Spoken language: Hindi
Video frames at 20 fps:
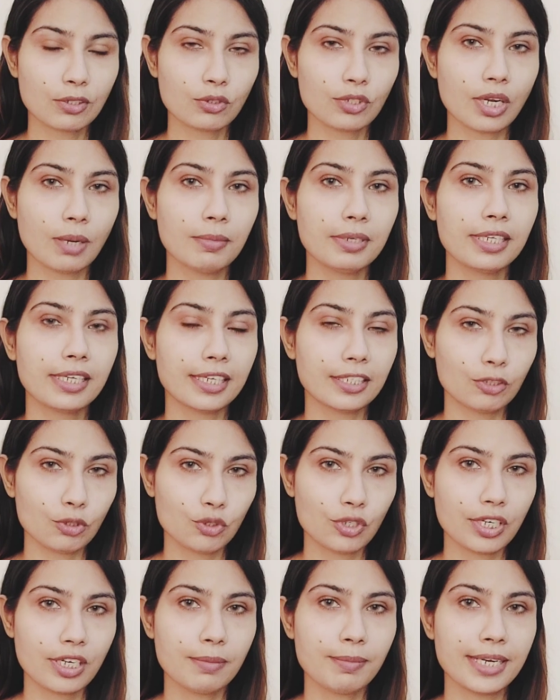को शामिल करें तो
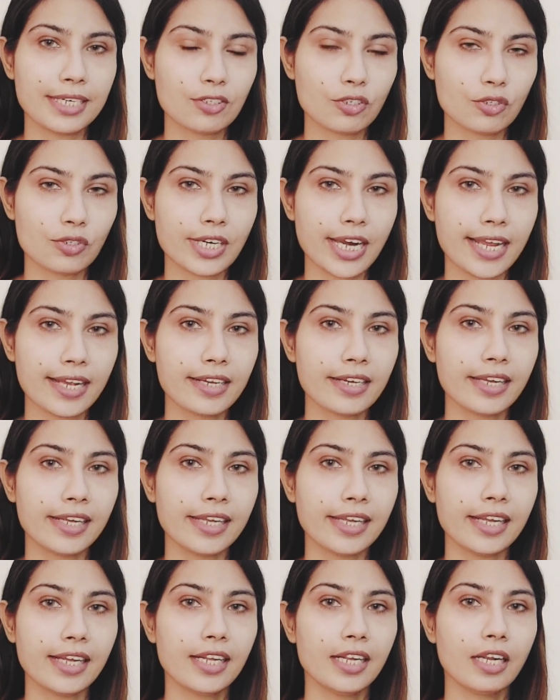छः मैचेस रह गए
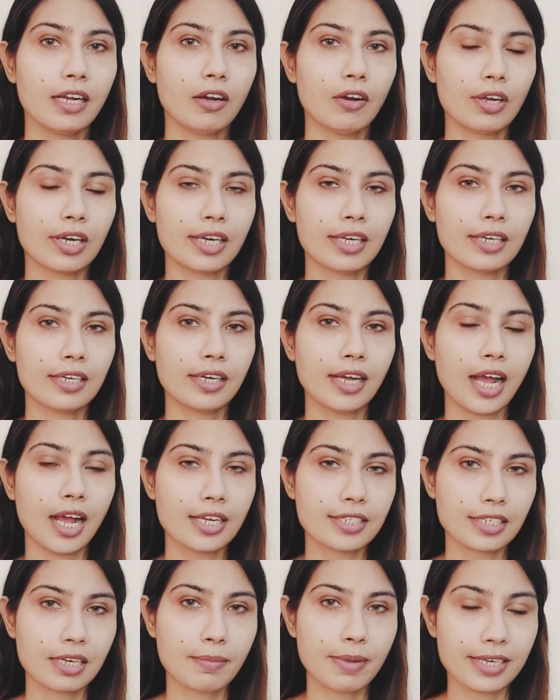हैं और
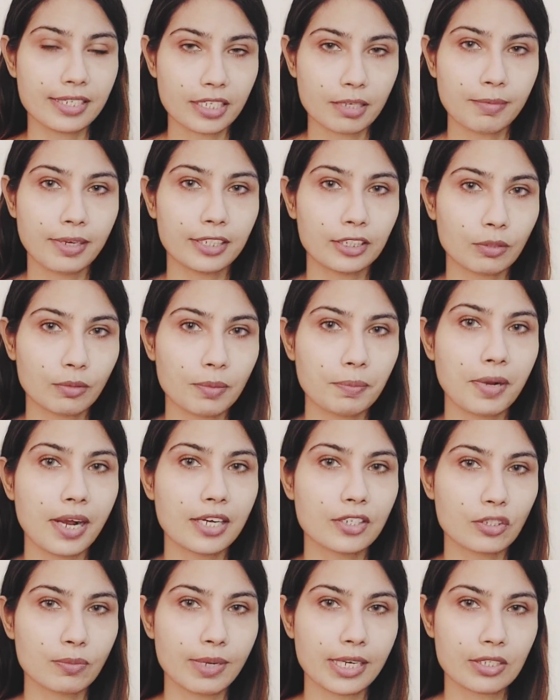आज के मैच के बाद फिर
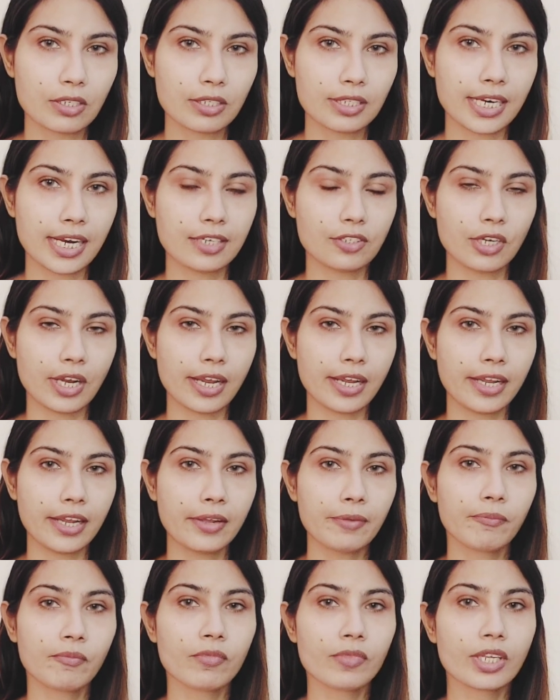पांच मैचेस रह
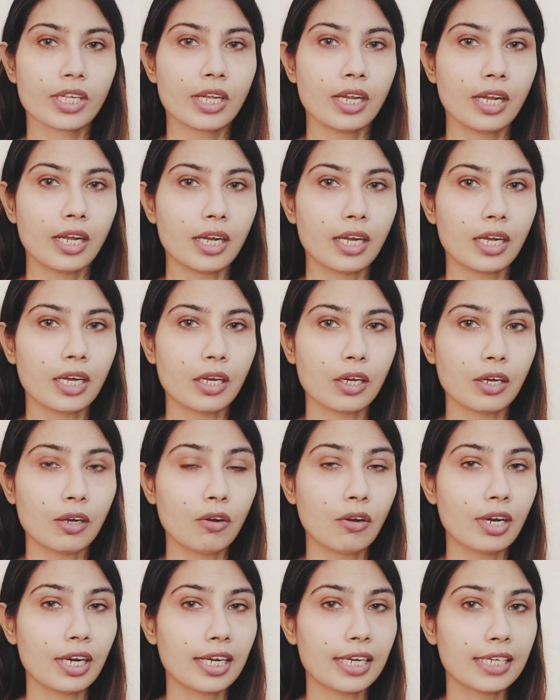जाएंगे
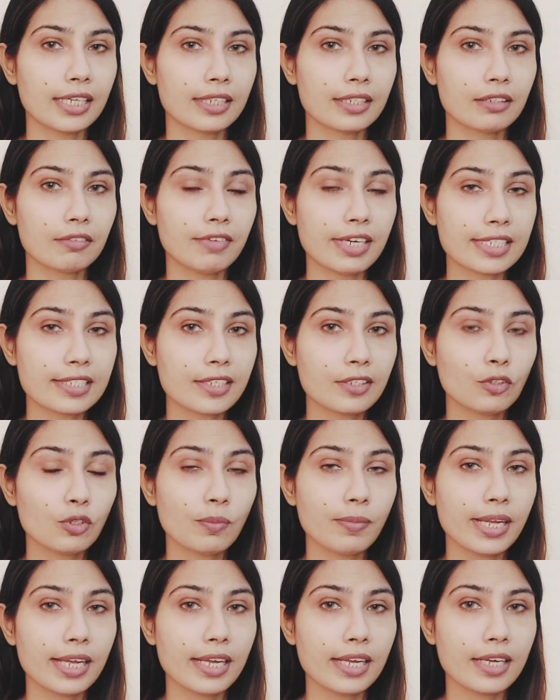और वैसे तो
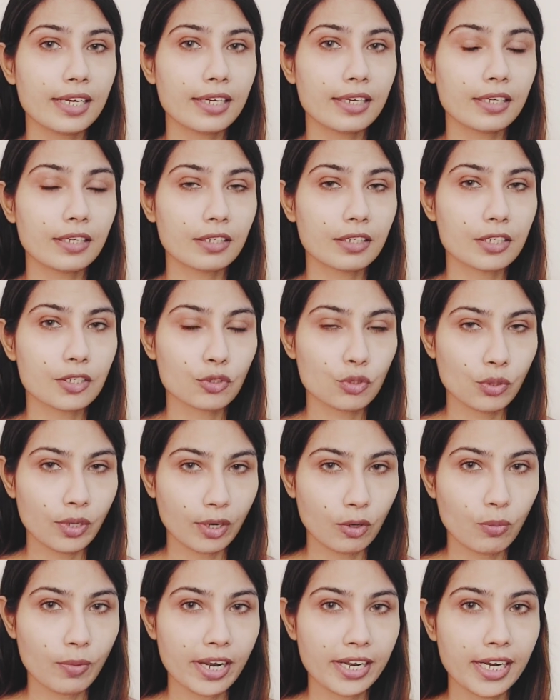मैं
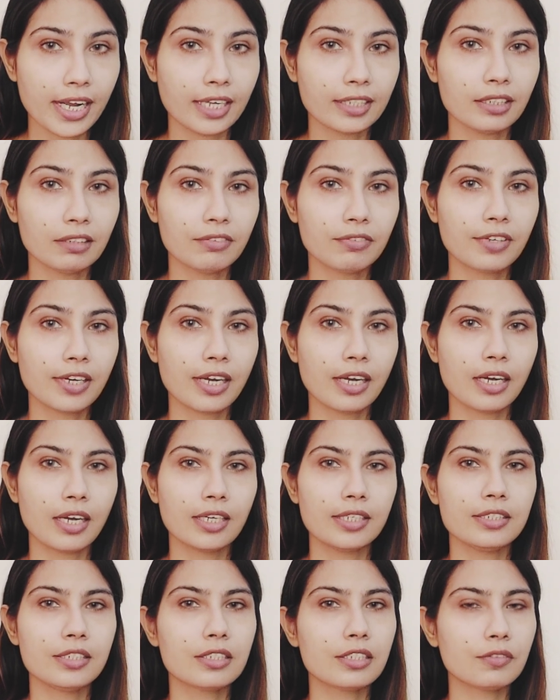सुलभ कुमार यादव का
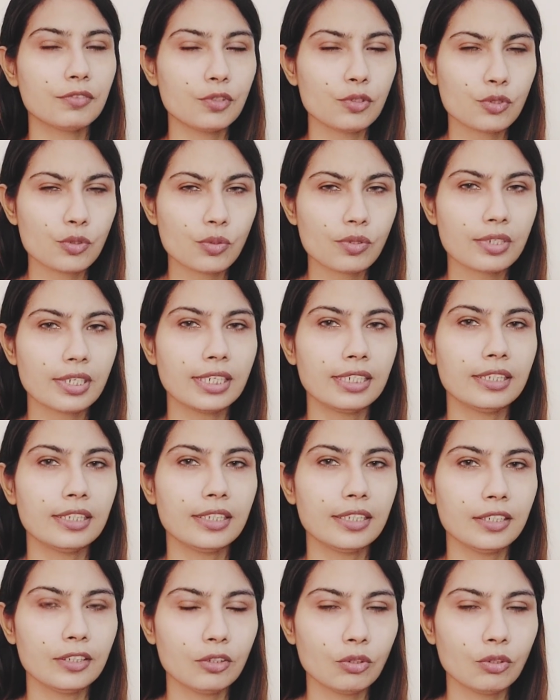इंटरव्यू सुन रही थी